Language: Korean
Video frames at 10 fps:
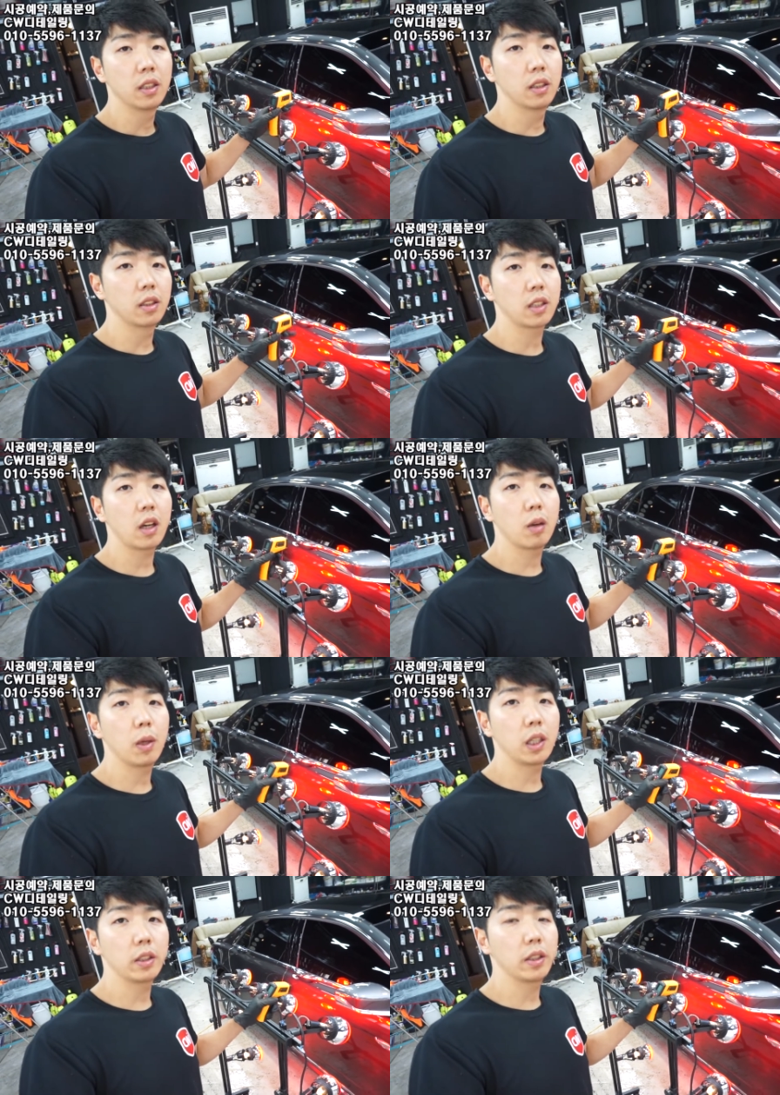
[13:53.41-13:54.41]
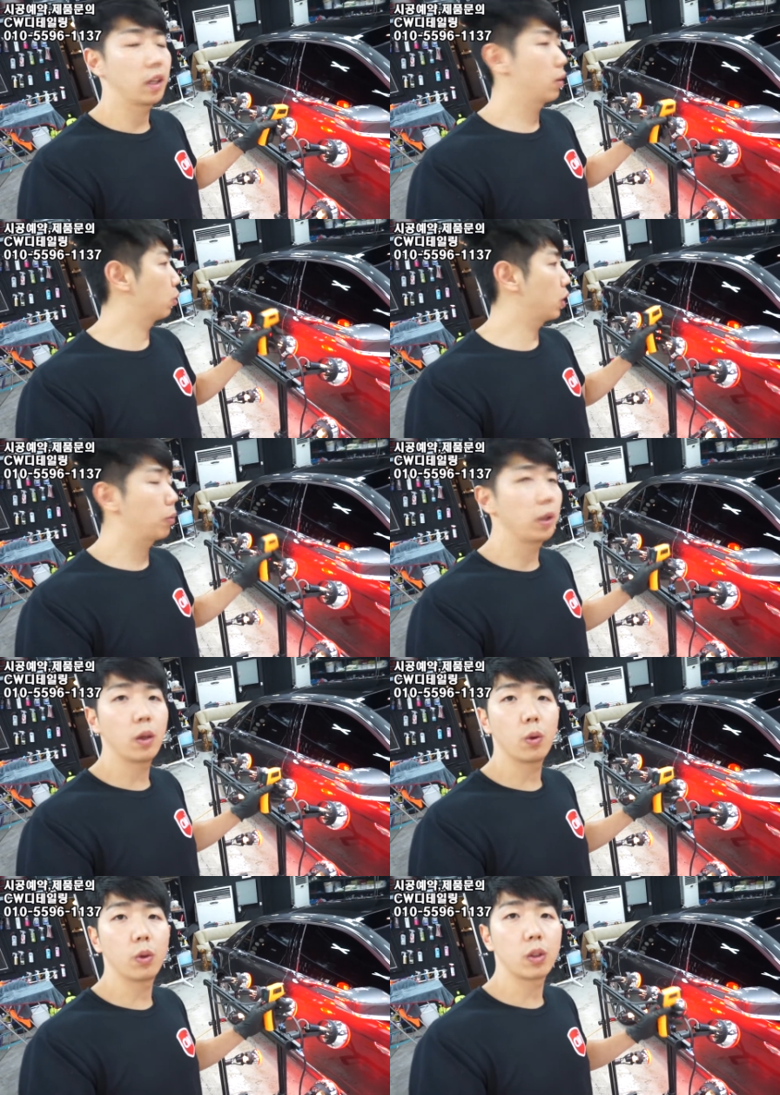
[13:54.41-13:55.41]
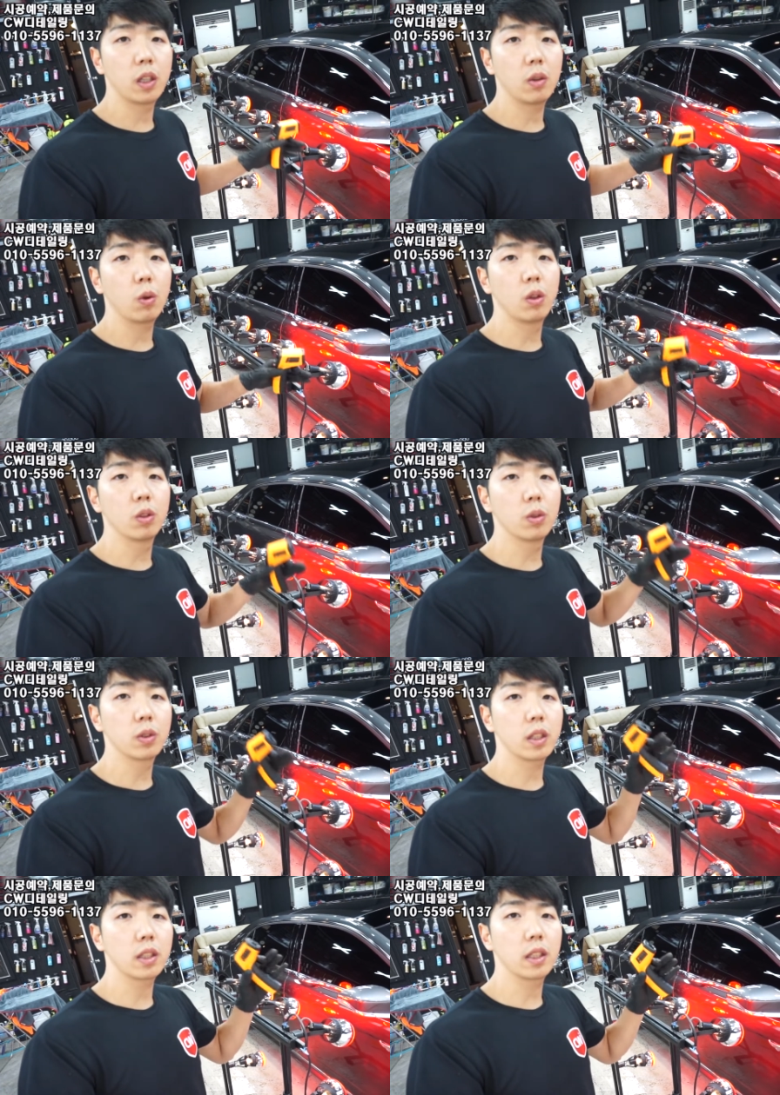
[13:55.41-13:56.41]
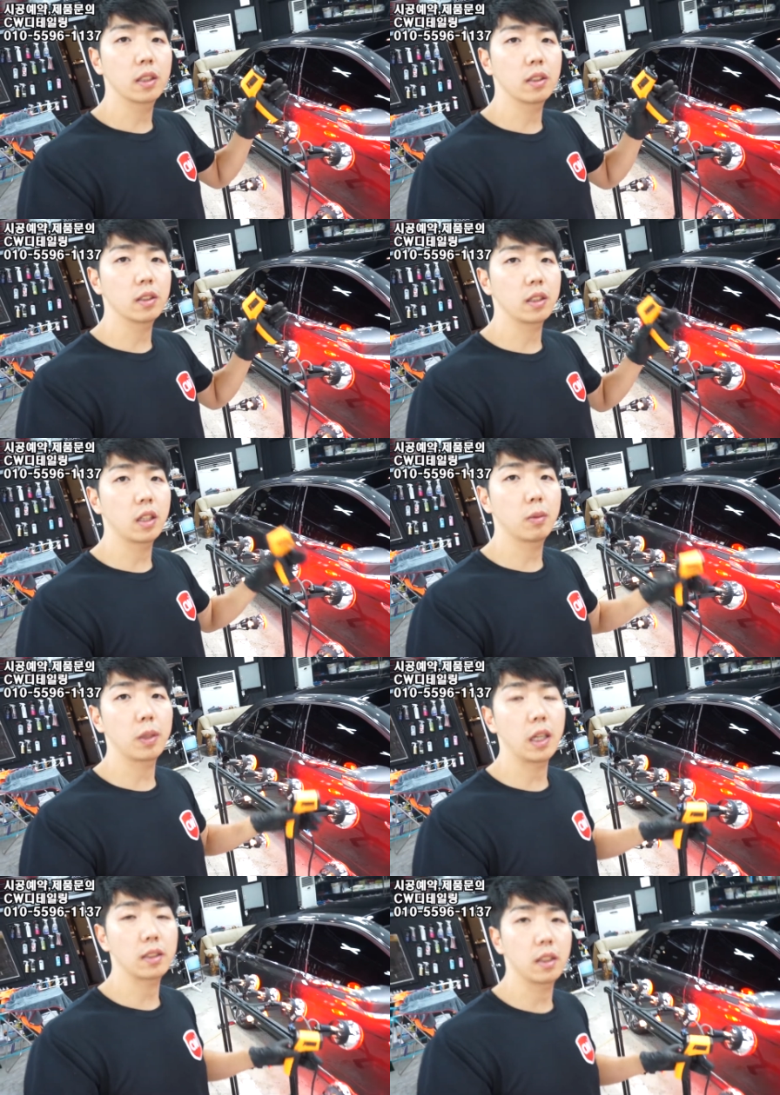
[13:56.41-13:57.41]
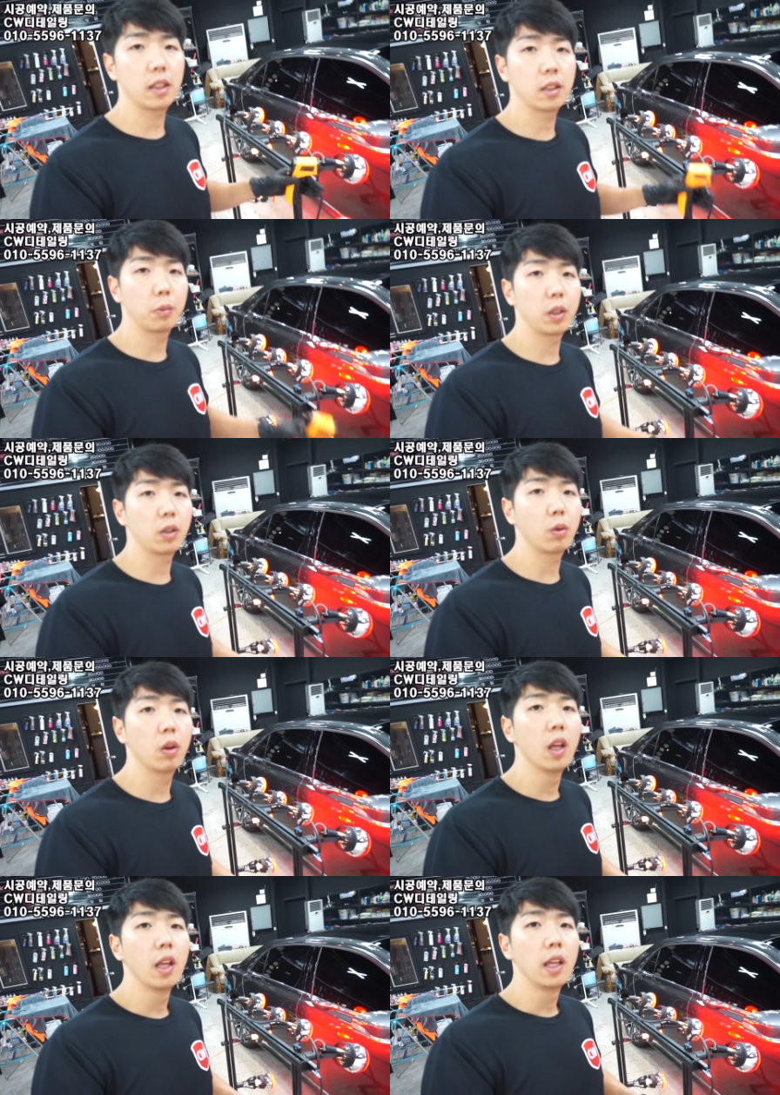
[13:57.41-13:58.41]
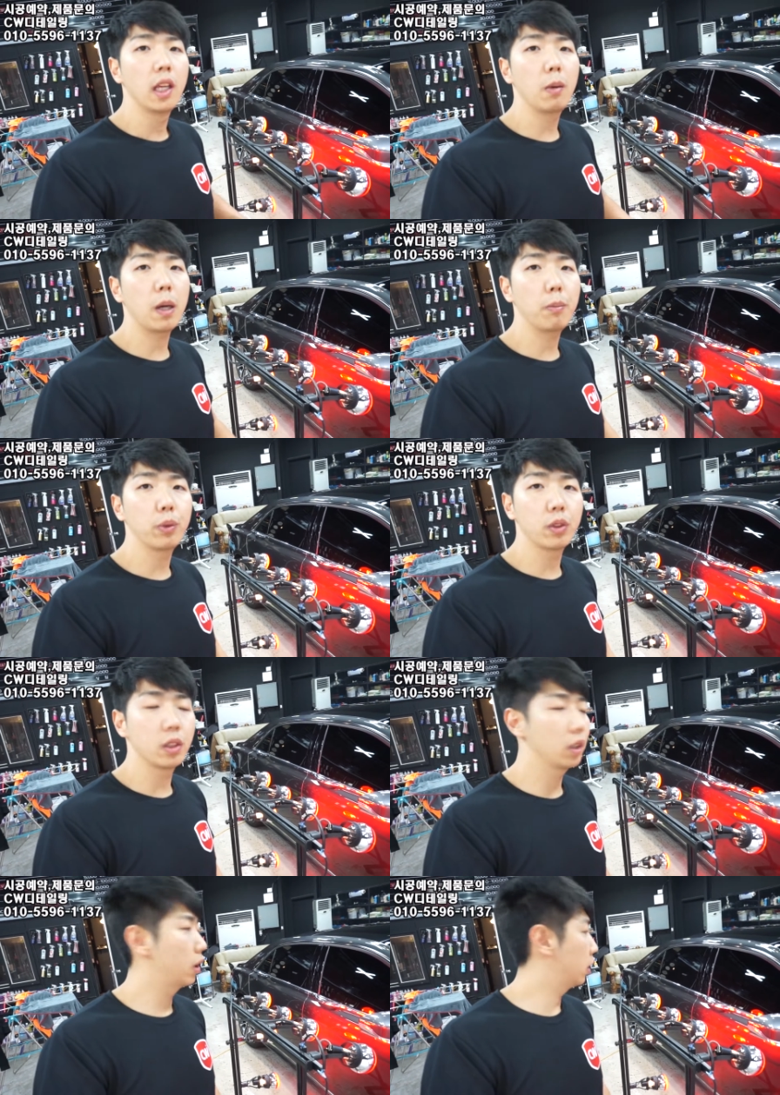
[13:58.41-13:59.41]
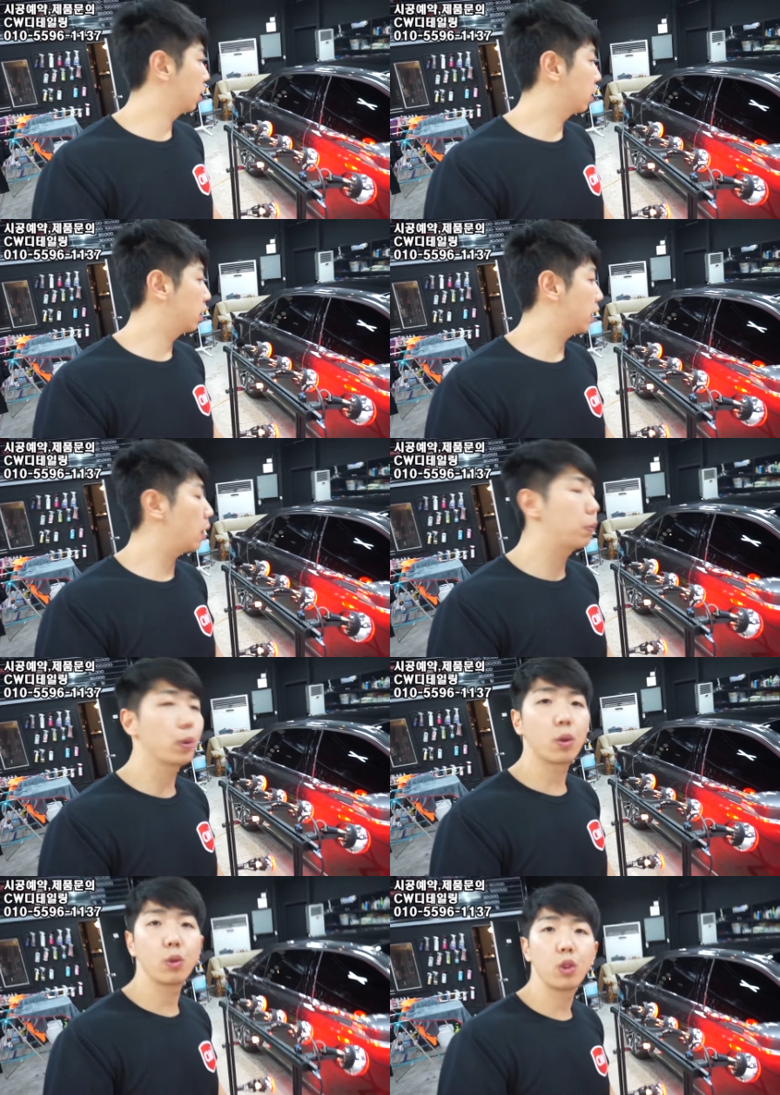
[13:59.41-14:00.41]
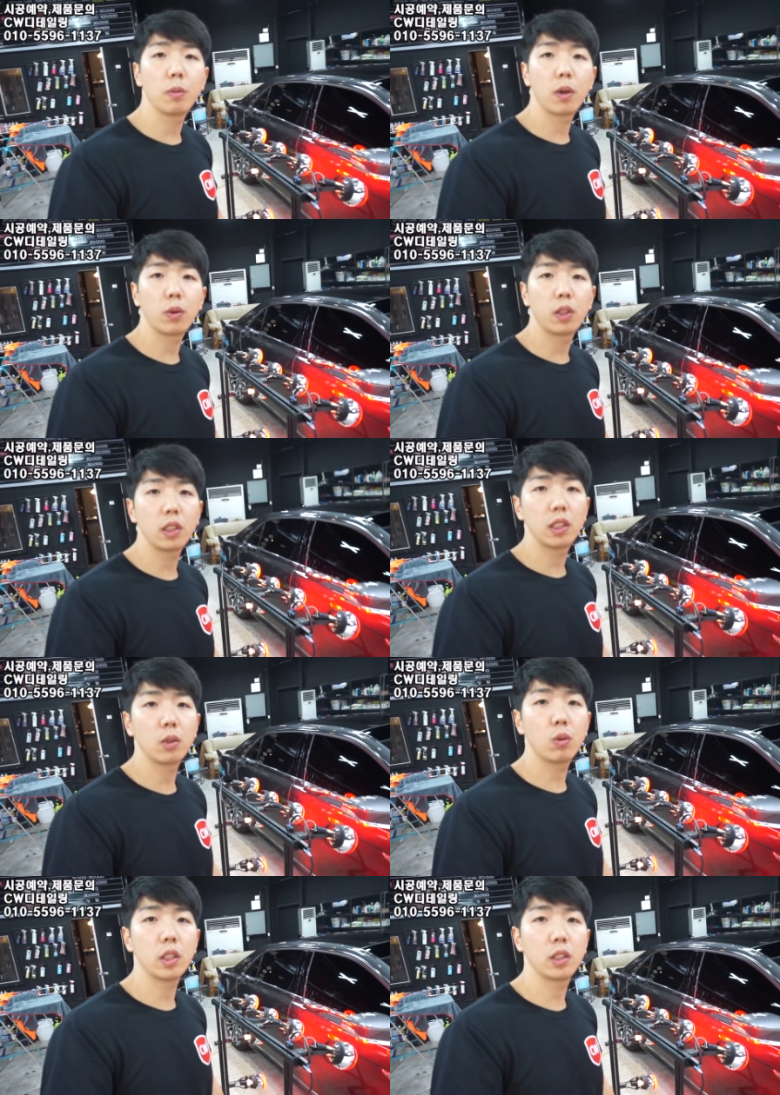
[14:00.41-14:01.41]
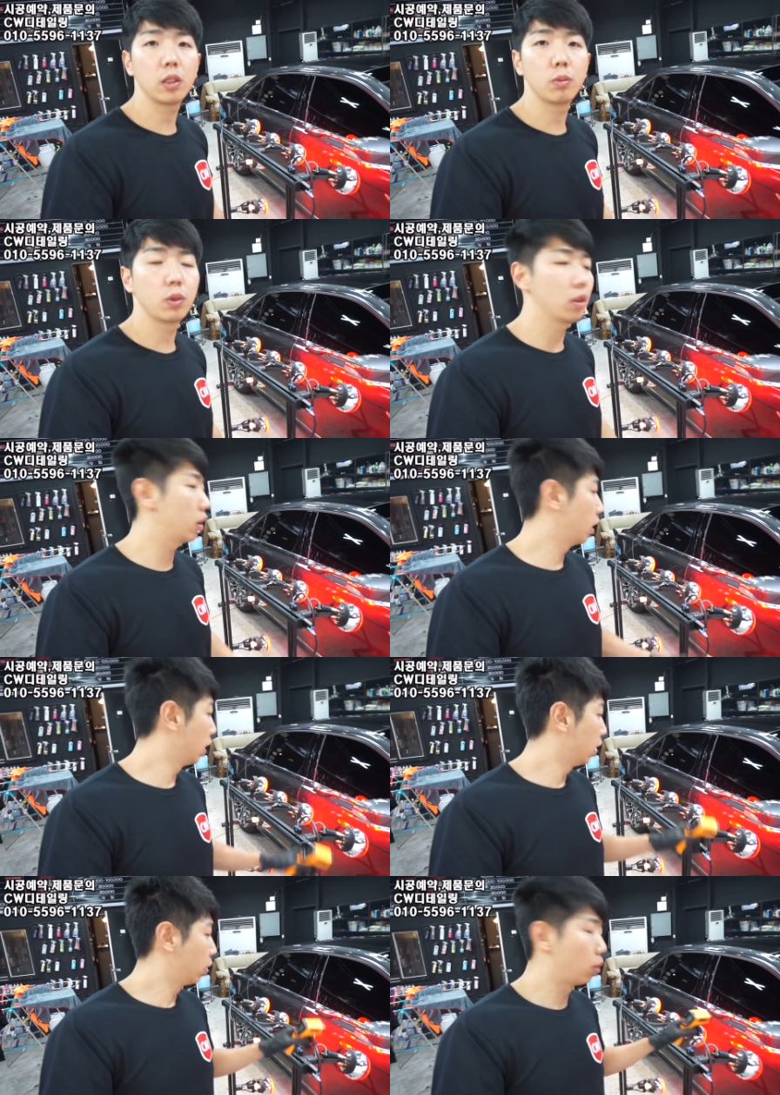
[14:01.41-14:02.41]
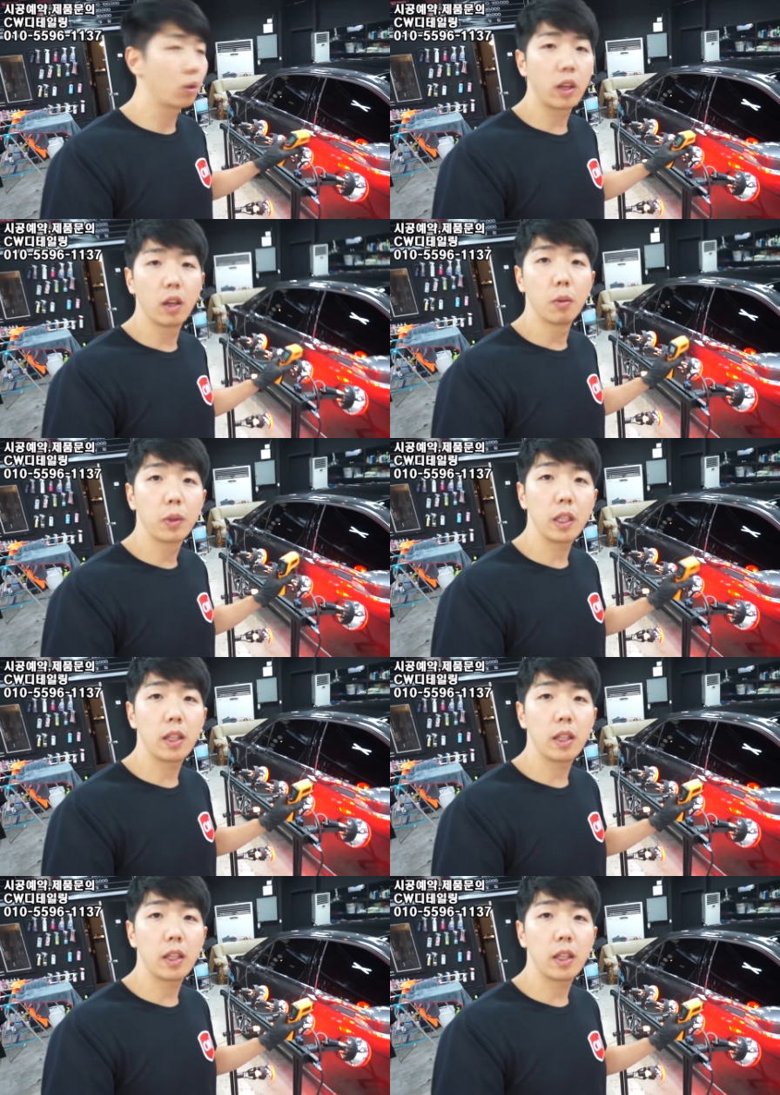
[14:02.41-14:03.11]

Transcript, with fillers: 어, 작업하기 전에 도장면에 온도를 올려놓은 상태에서 작업을 항상 하는 편이고 일반 분들 그 셀프로 유리막 코팅 시공하시는 분들 이런 게 없기